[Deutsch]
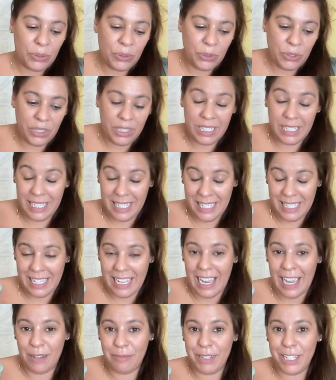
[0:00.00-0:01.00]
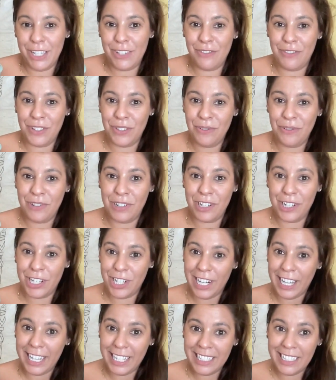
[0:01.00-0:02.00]
und diesen Arbeitsversuch
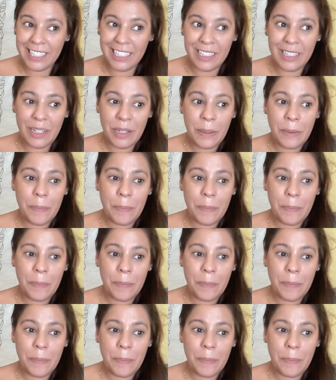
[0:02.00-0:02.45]
gestartet,